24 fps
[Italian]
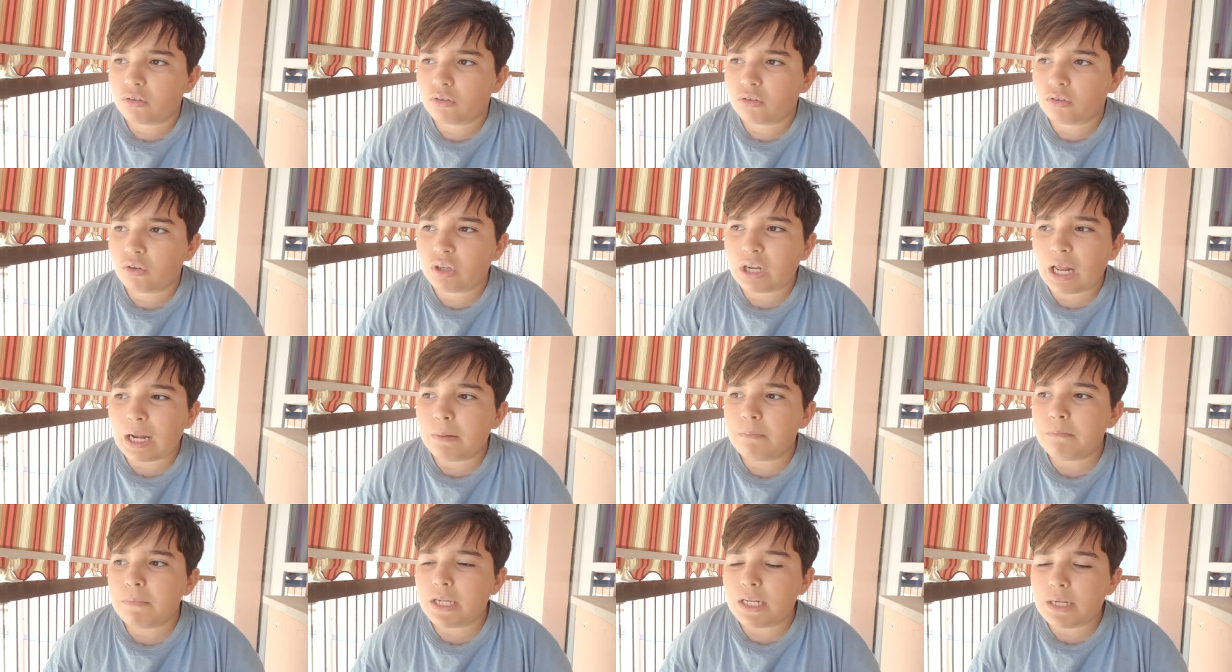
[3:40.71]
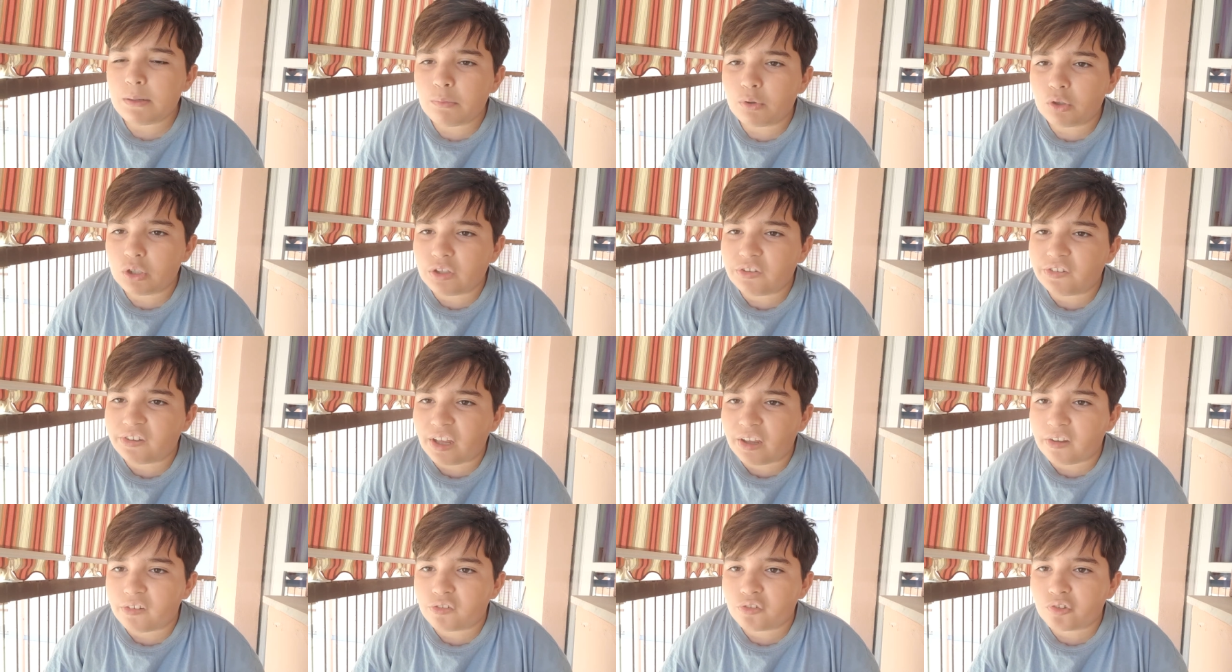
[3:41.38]
Non ha il minimo di
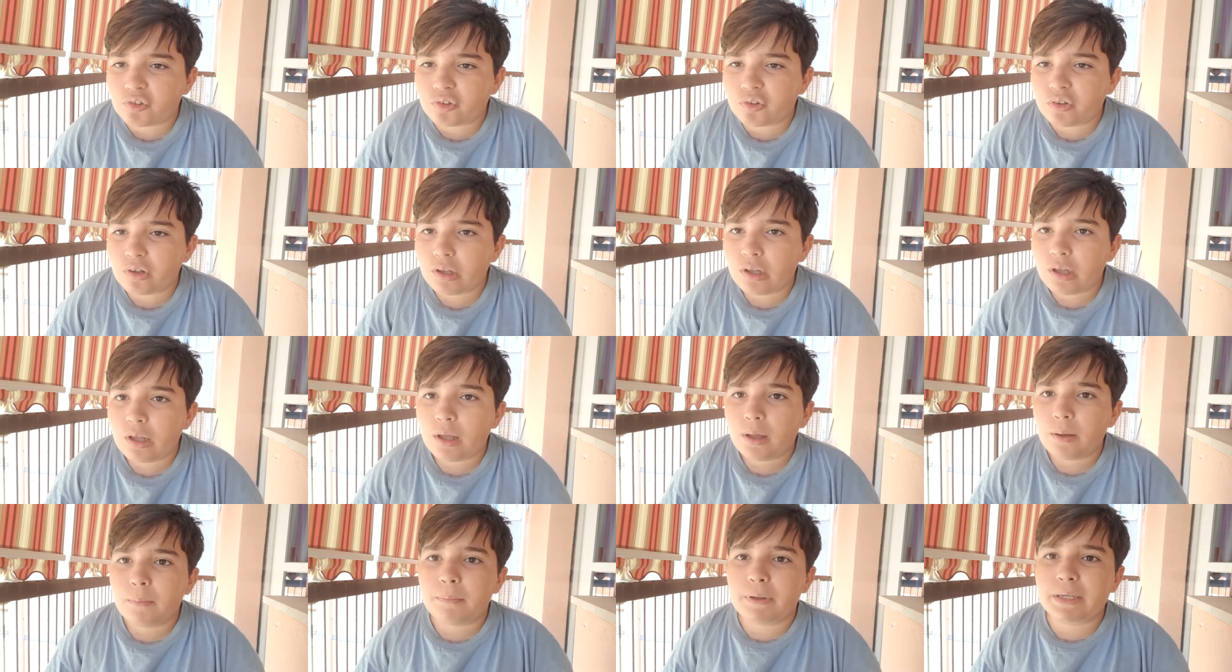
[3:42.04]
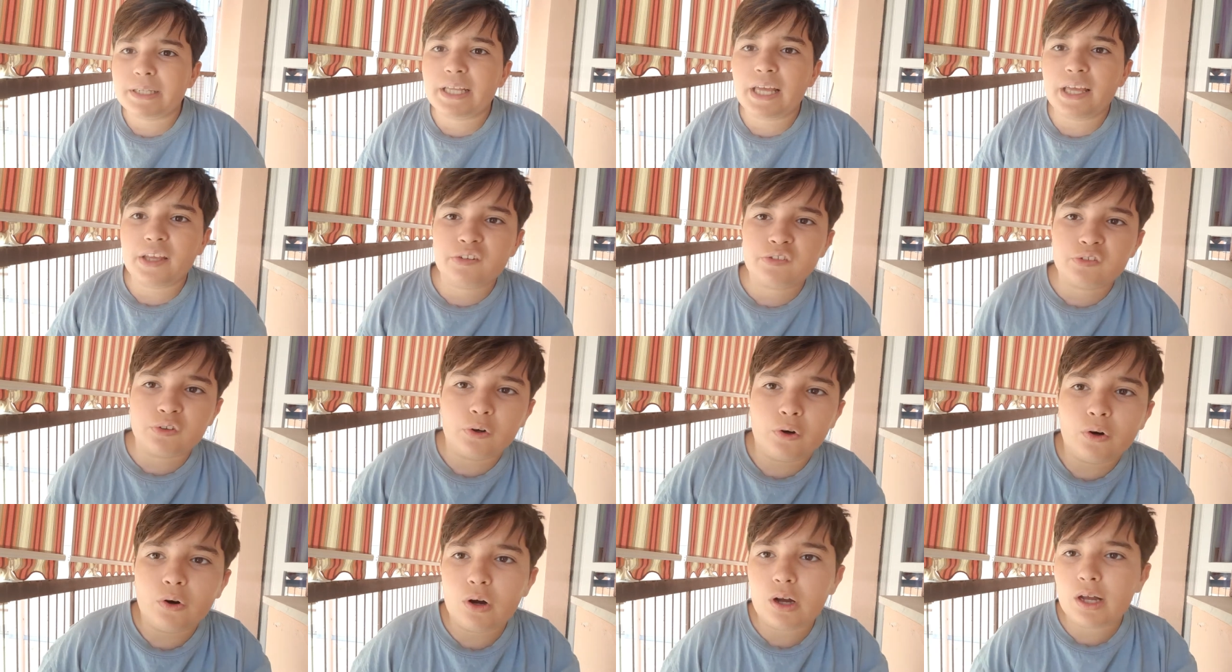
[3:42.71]
senso, perché
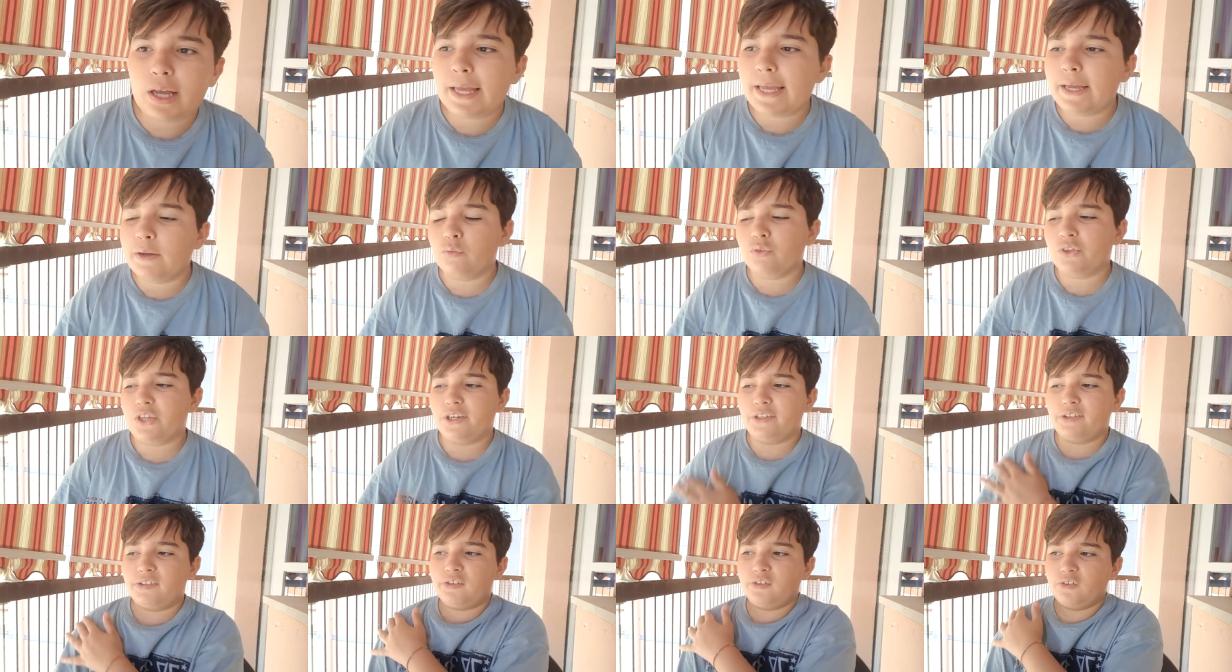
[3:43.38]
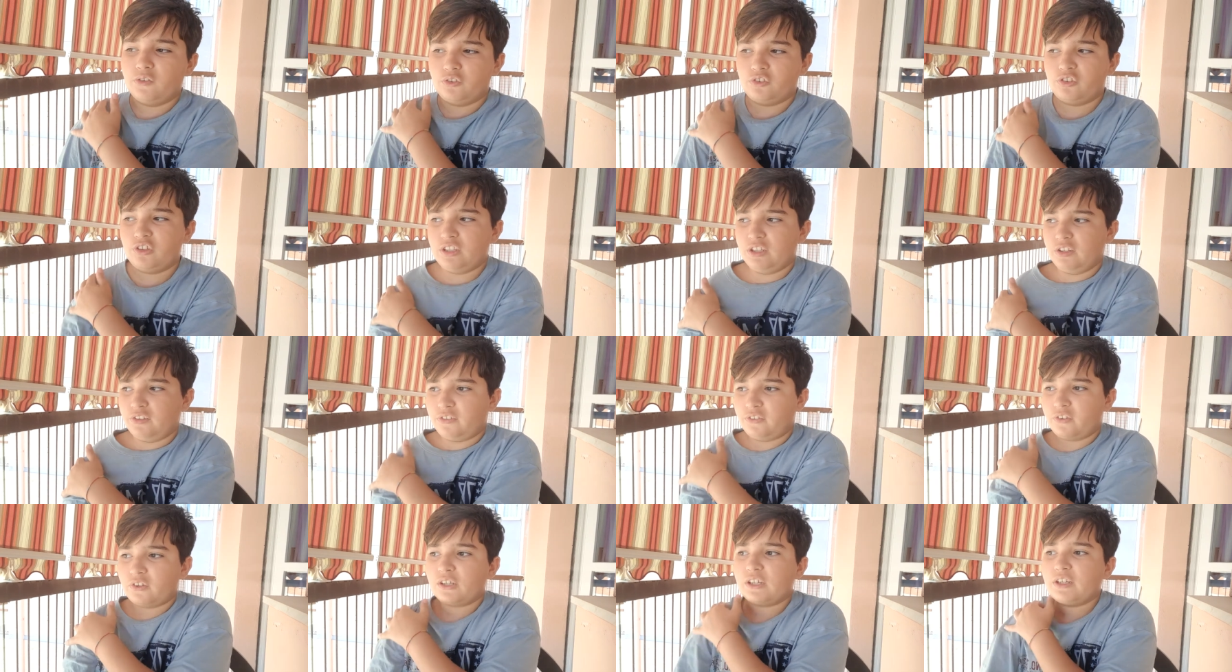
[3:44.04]
adesso è un terzino
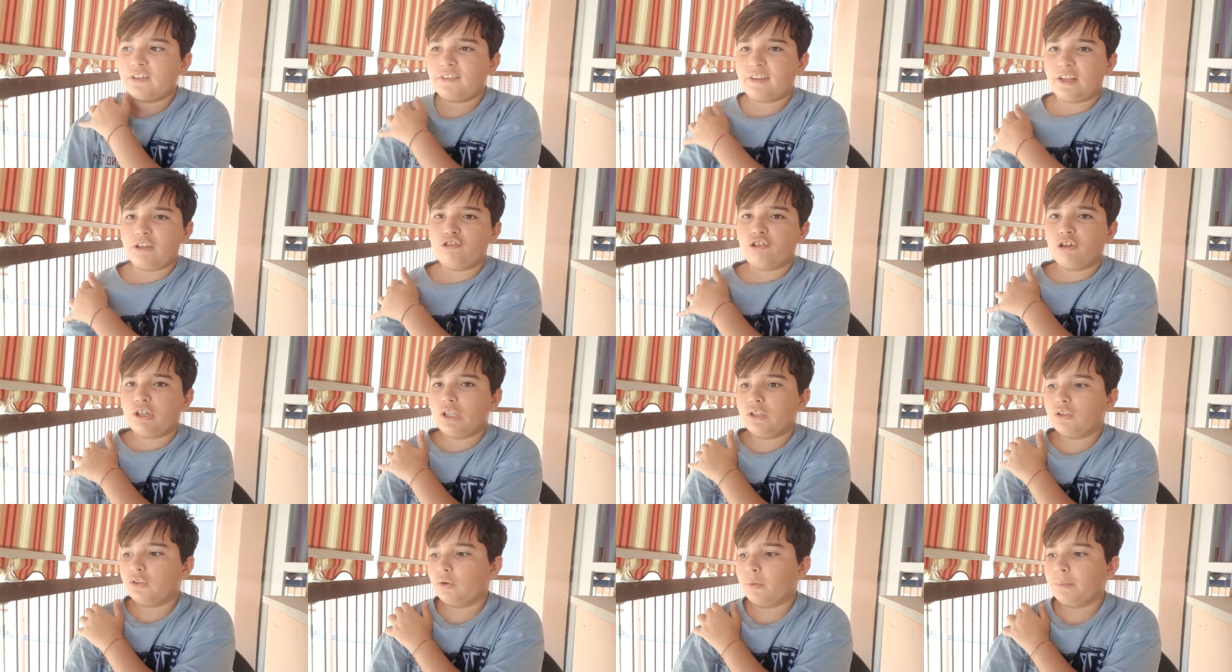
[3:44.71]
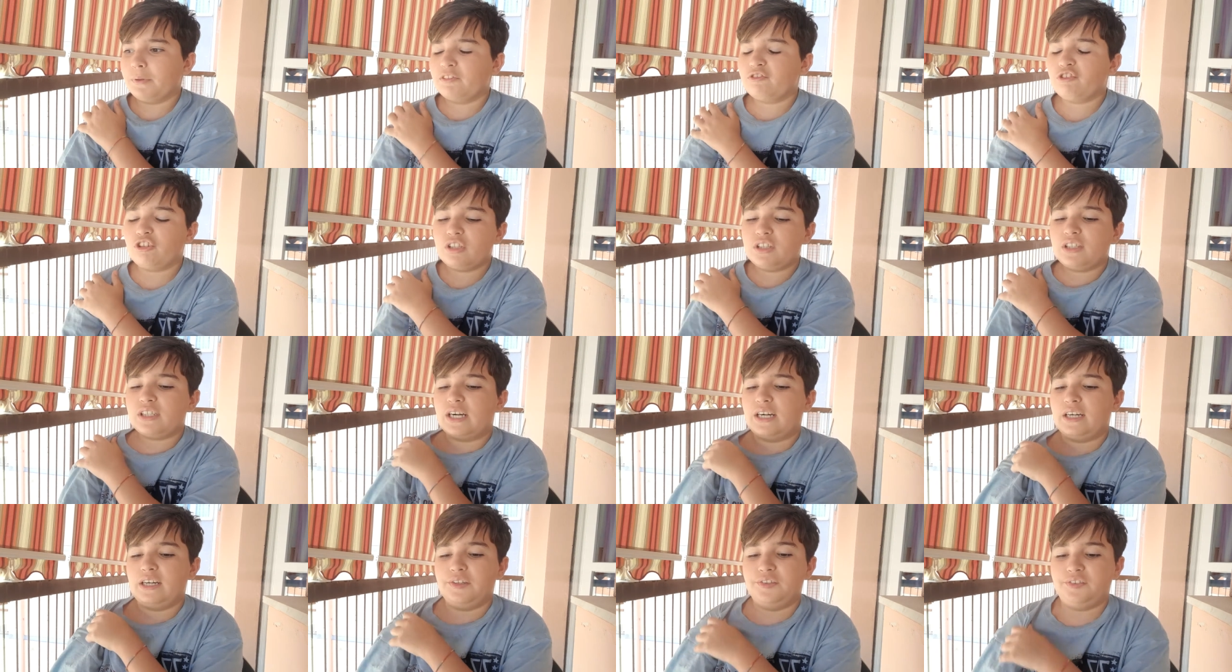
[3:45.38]
sinistro che sta giocando come
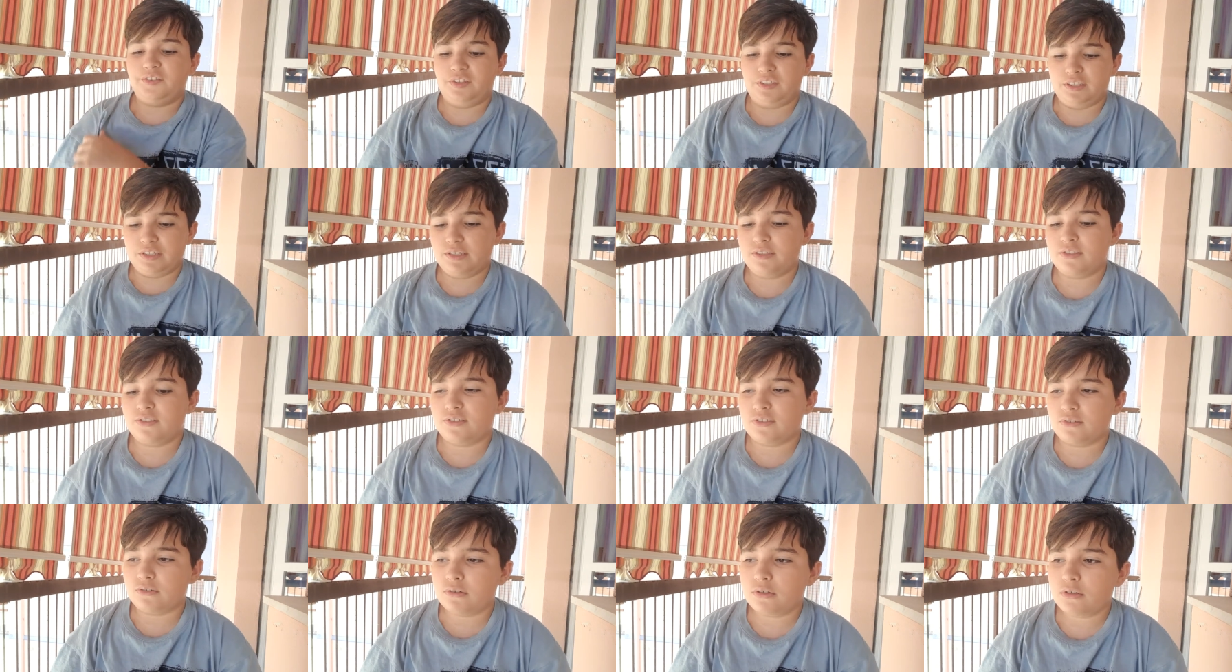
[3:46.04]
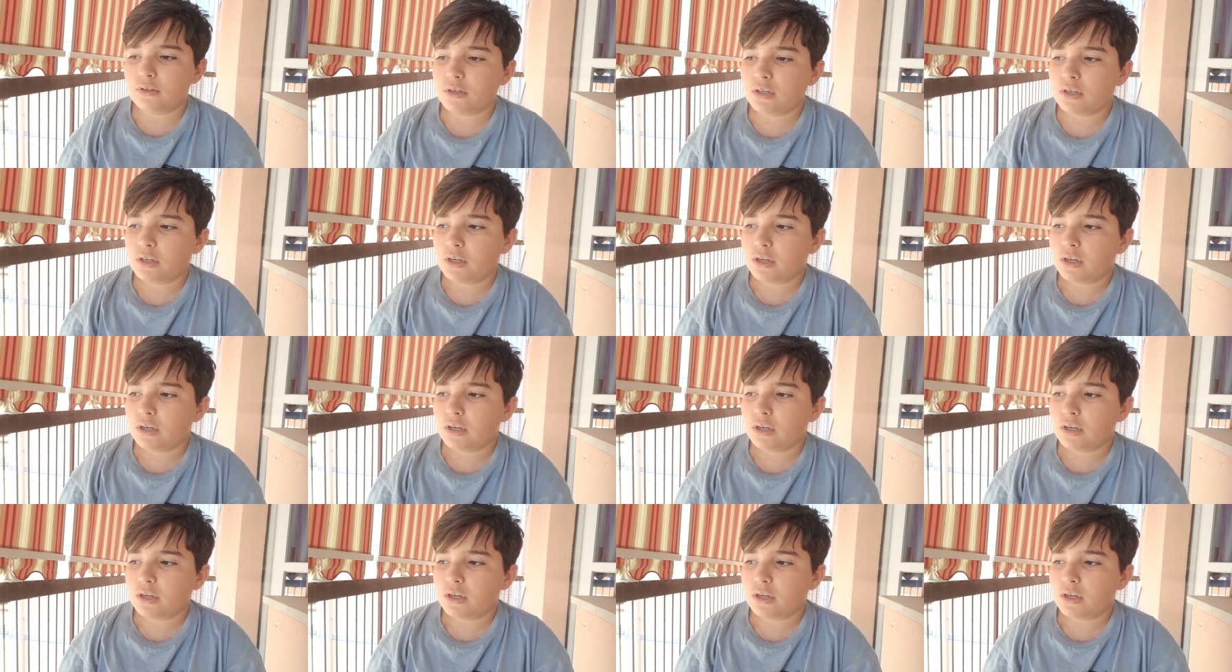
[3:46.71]
centrale sinistro.